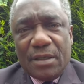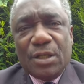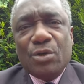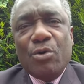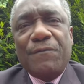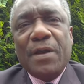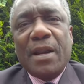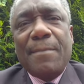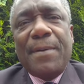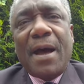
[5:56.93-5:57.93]
il ne
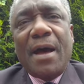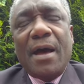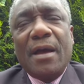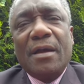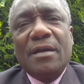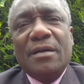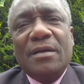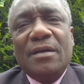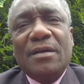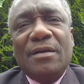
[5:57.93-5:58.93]
fera pas
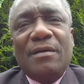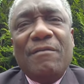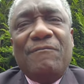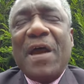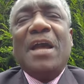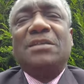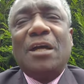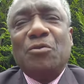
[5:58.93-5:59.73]
20 euh,